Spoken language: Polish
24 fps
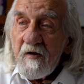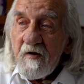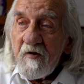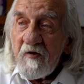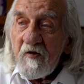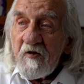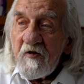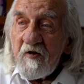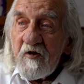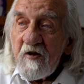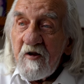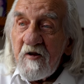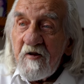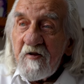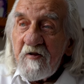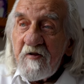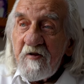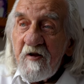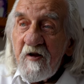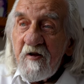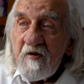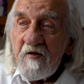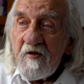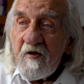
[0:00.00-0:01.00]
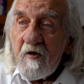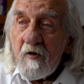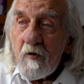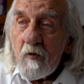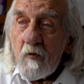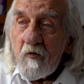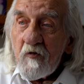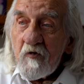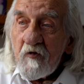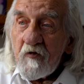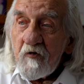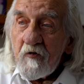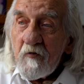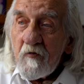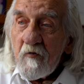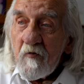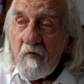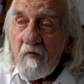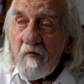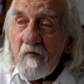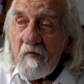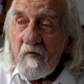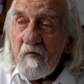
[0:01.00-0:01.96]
Nikt jej nie ruszył.